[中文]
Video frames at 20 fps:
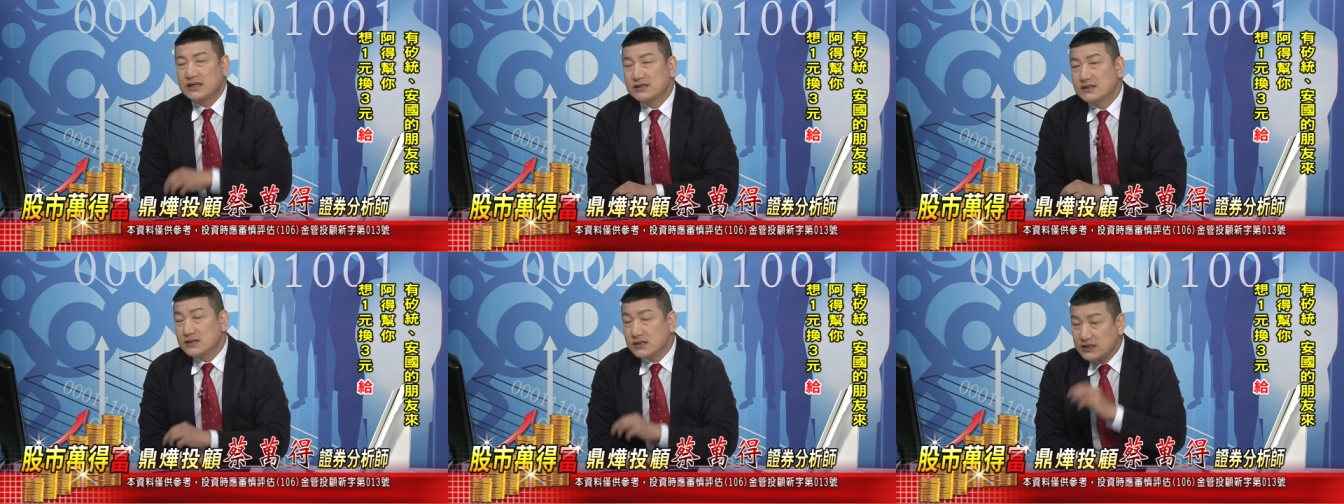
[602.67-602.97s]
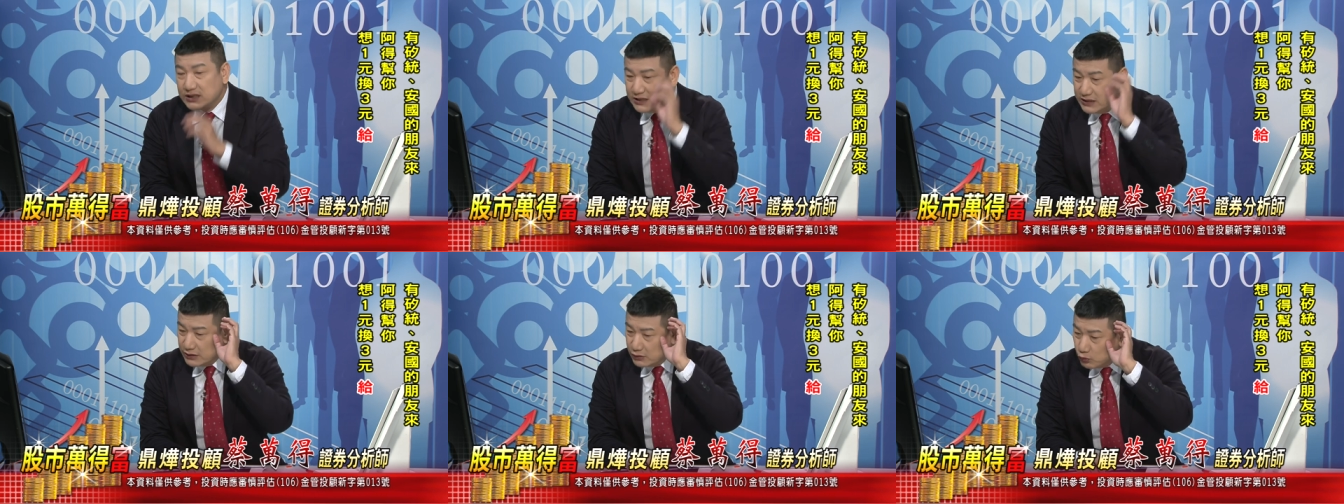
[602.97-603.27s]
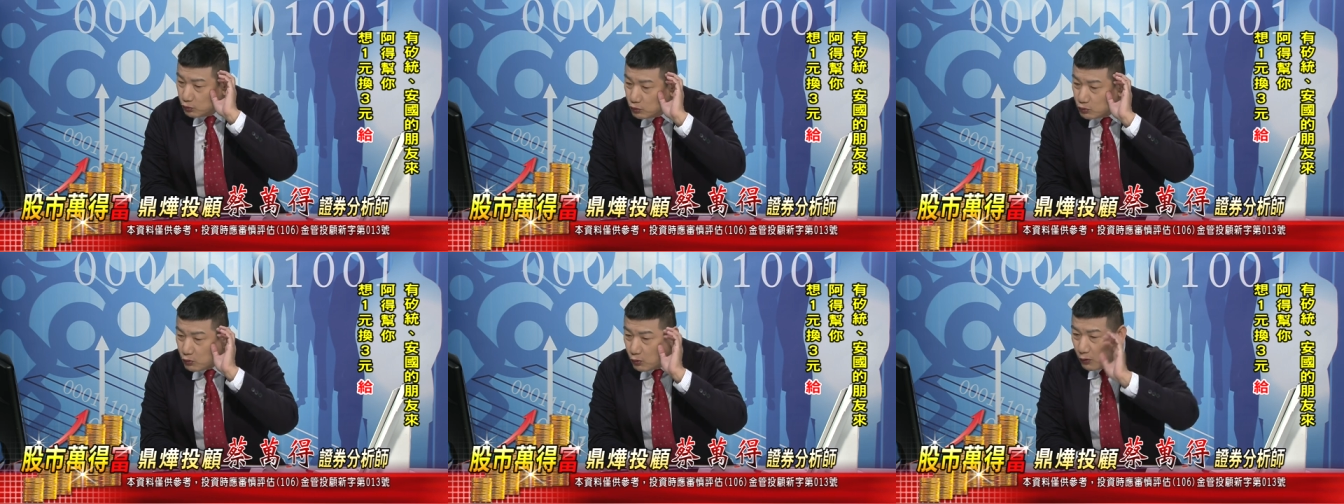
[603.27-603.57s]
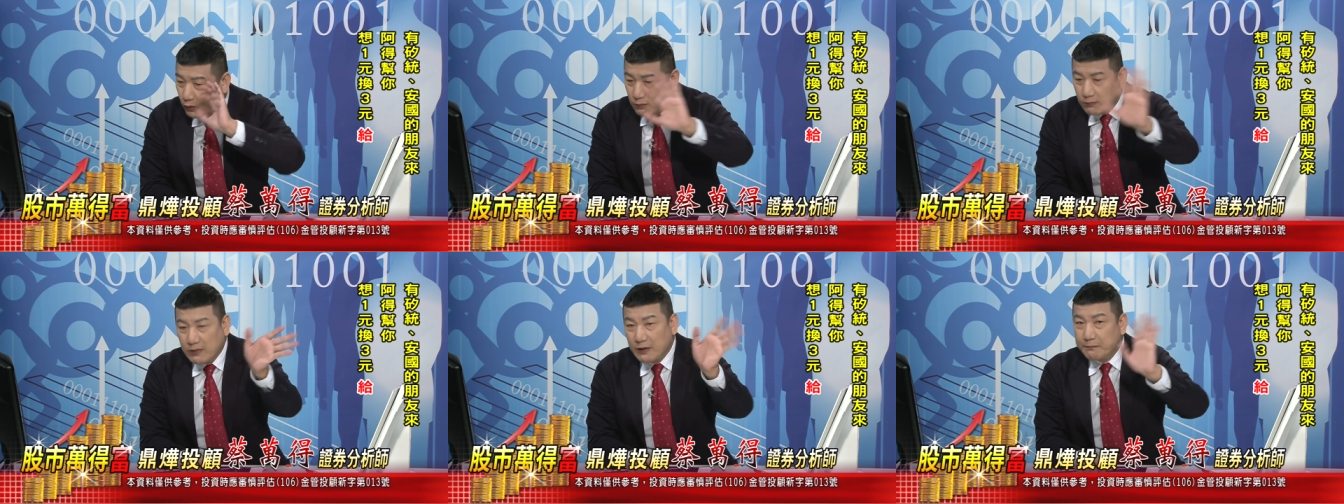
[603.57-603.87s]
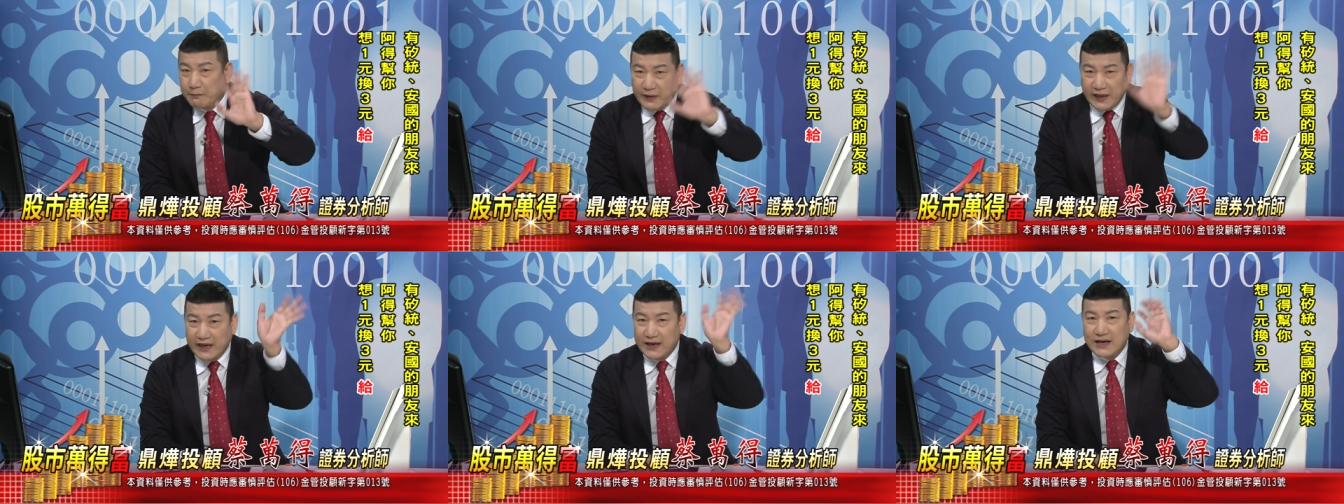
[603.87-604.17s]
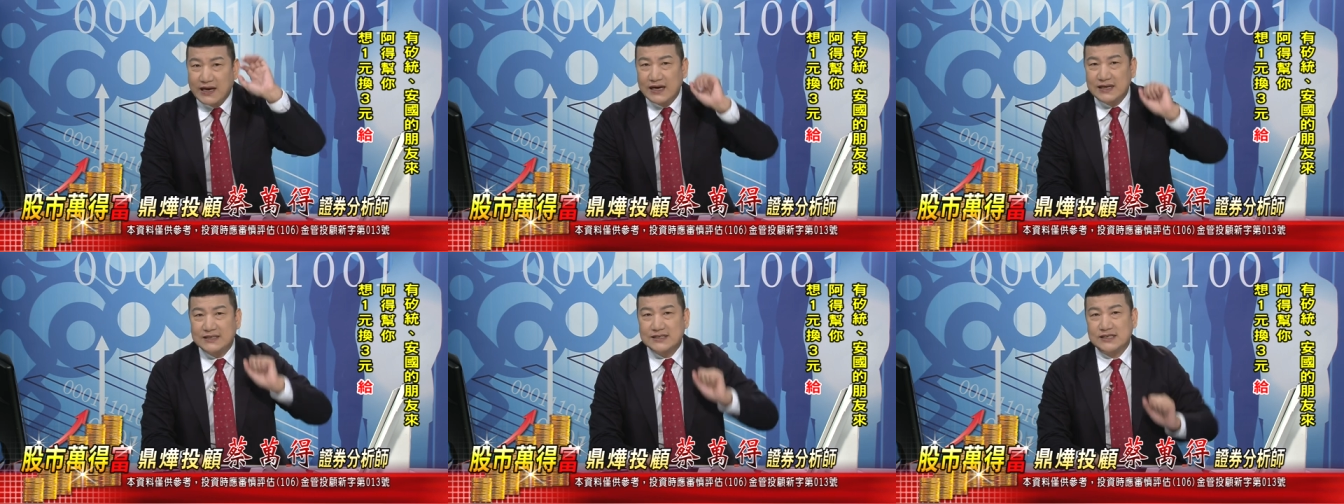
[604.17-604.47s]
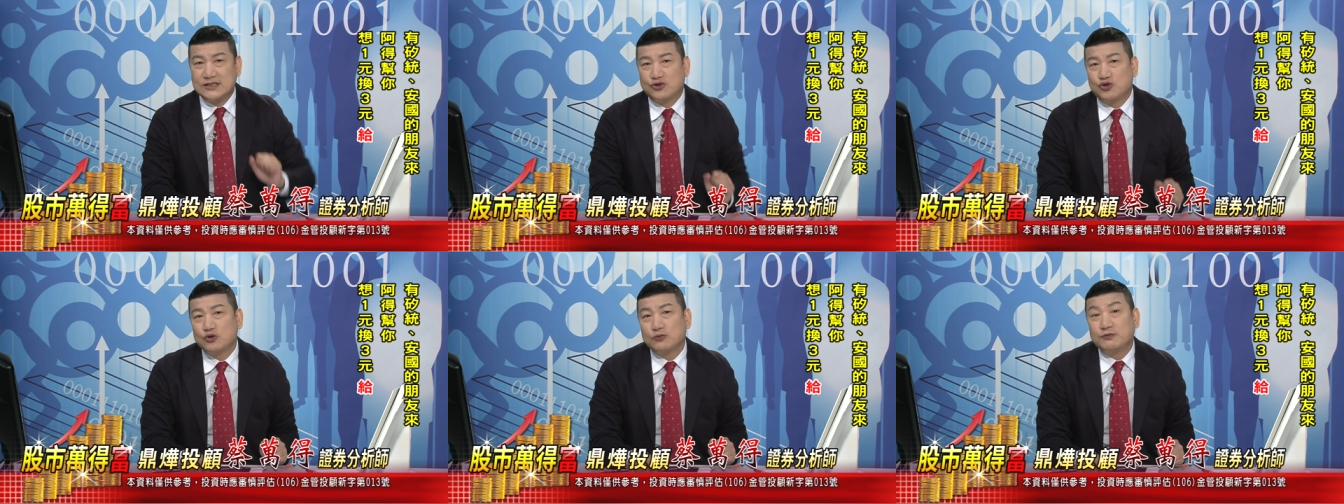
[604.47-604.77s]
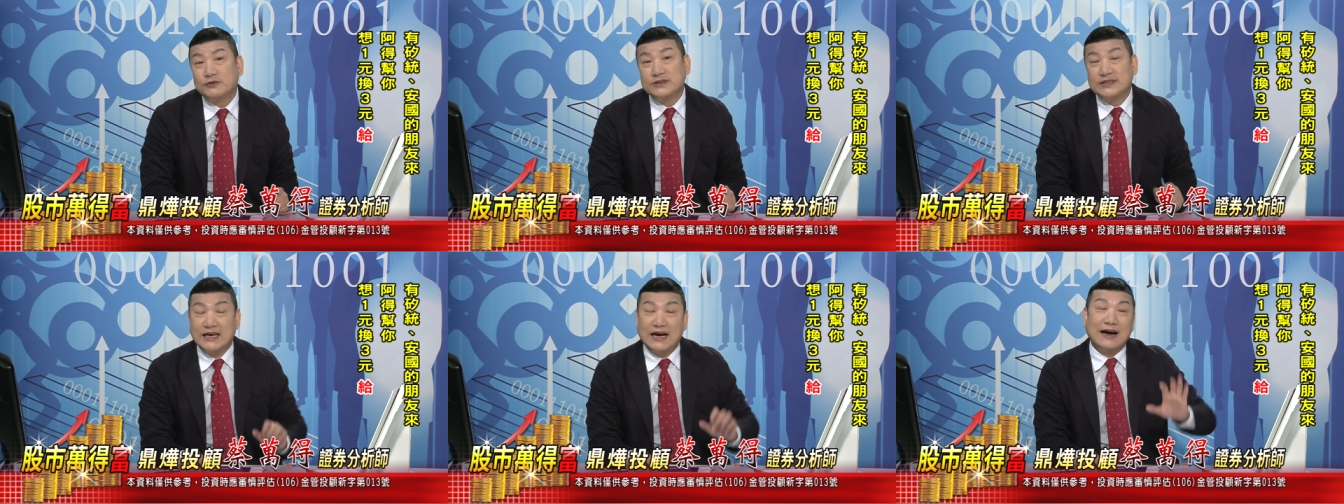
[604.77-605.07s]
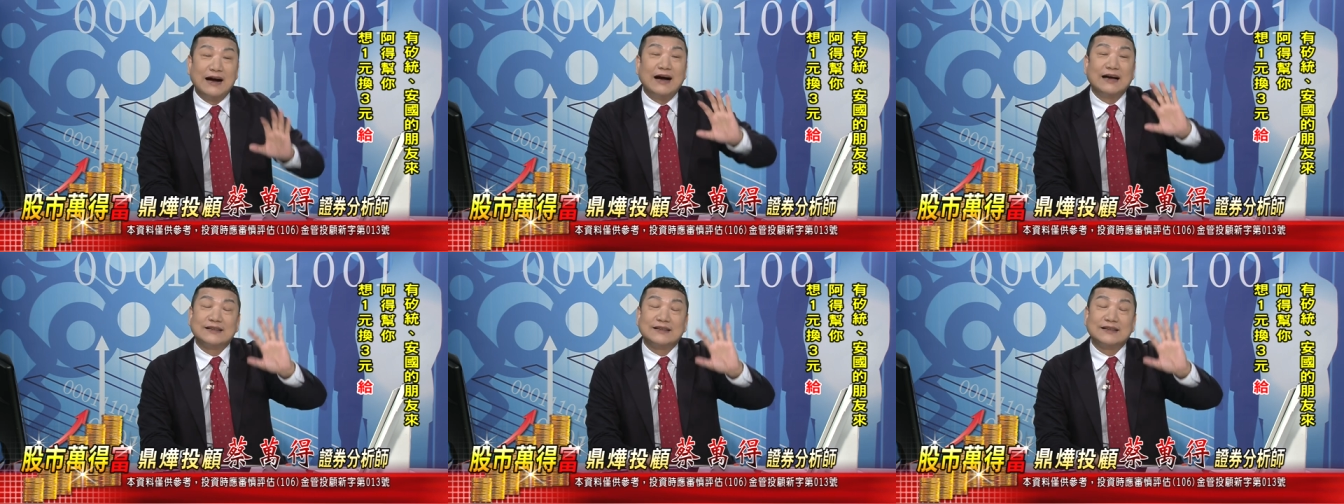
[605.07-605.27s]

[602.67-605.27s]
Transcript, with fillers: 件事情：如果我们撇开指数不讲，